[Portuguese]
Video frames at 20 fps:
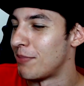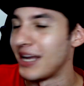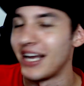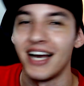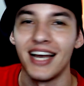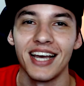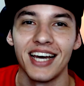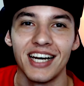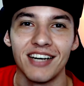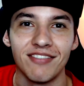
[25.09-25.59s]
de
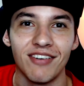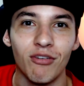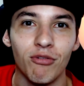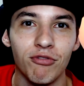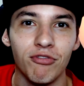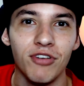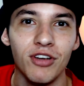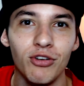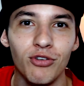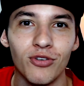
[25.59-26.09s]
pegar e
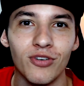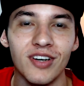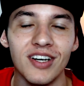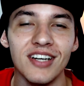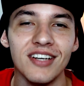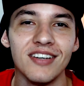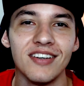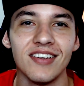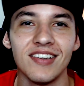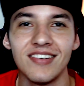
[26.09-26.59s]
gravar um
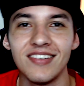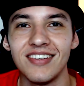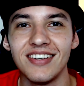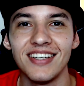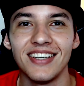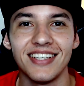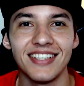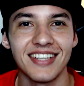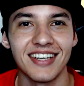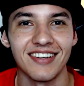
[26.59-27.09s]
vídeo antes
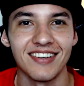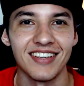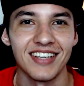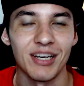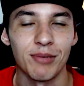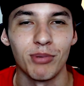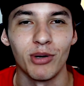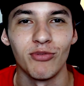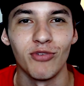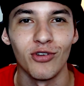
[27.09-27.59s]
e
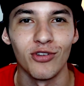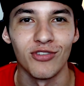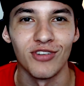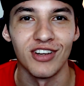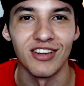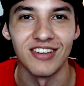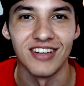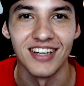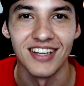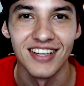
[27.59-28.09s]
trazer aqui para
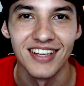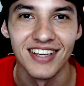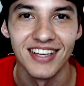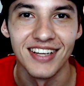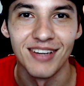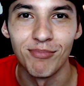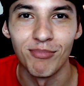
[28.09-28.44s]
vocês, né?